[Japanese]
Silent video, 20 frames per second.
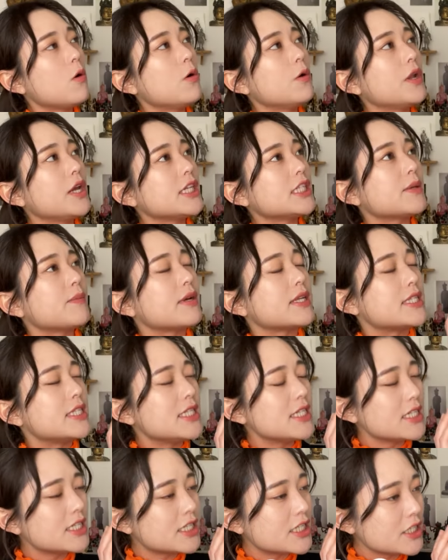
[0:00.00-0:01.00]
大師
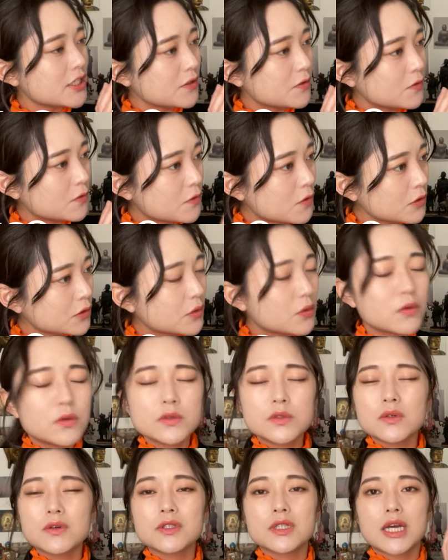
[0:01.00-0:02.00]
様自身を
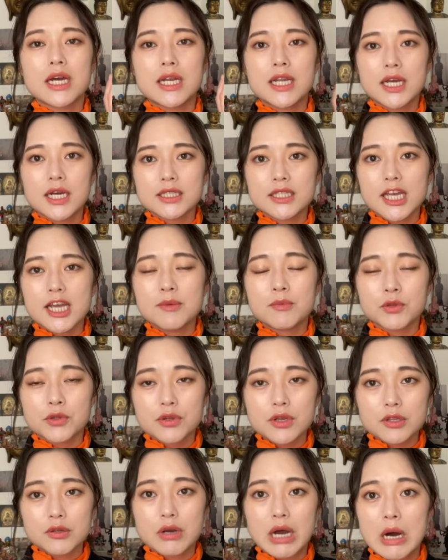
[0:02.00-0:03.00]
尊くてありがたいもの
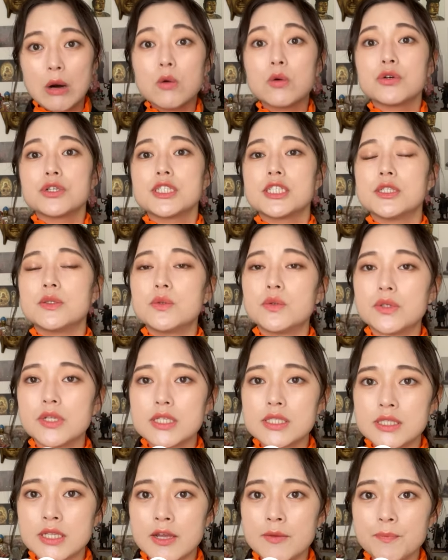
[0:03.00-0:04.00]
だと仰ぐ信仰で
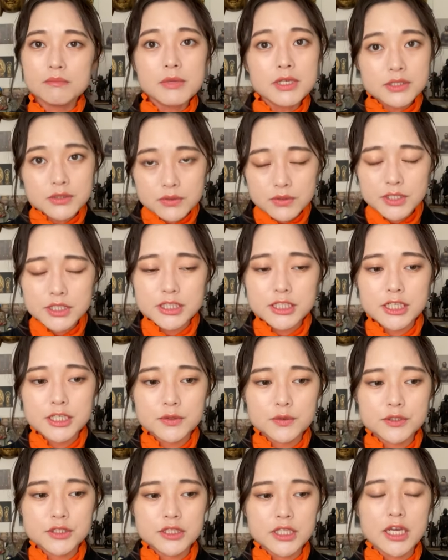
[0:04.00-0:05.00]
すね。まあ、その一例
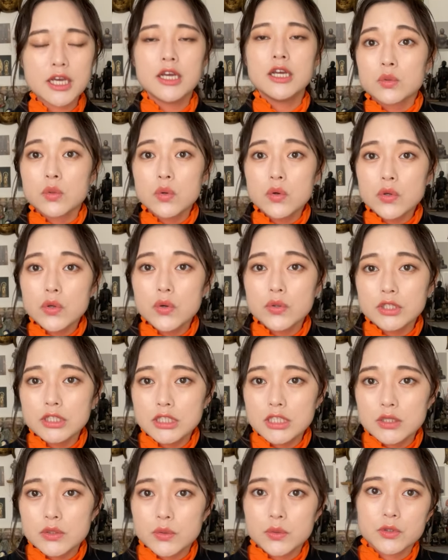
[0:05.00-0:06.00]
として、同行二
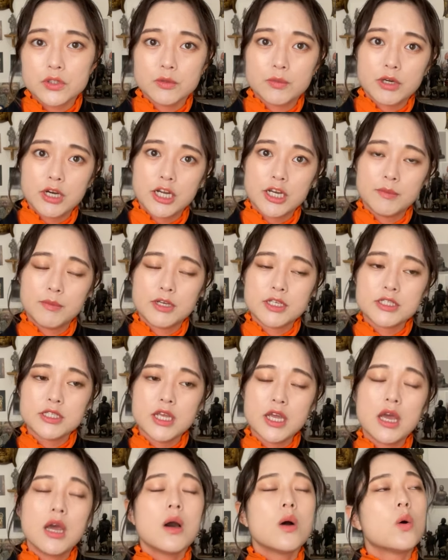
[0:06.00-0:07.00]
人という言葉がありまし
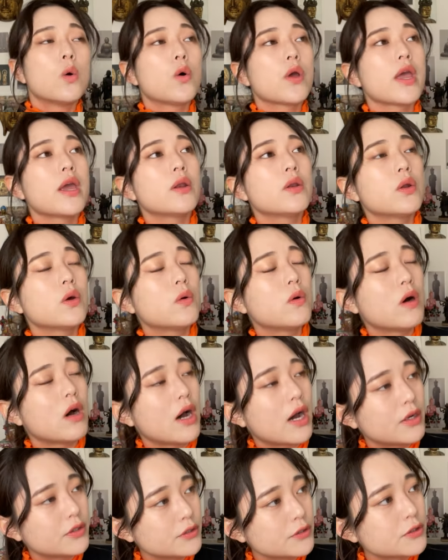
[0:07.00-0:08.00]
て、お遍路を
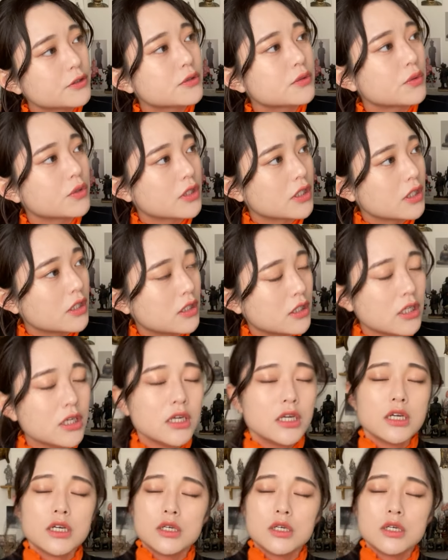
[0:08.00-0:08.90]
歩く時に、